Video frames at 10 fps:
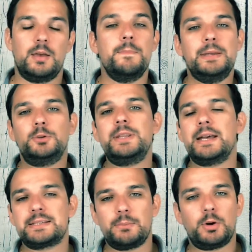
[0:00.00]
Mais donner
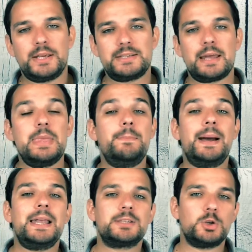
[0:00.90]
un sabre laser n'est
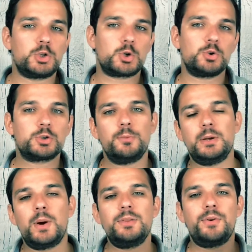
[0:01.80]
pas la seule chose
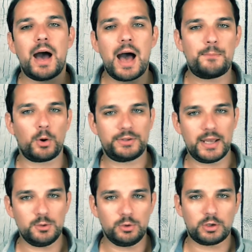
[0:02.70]
qu'Obi-Wan va apporter
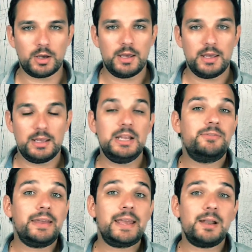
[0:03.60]
à Luke il
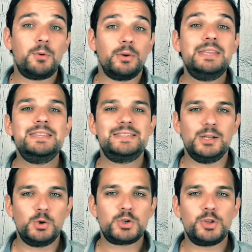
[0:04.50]
va également
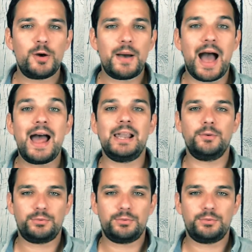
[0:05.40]
initier le jeune homme à la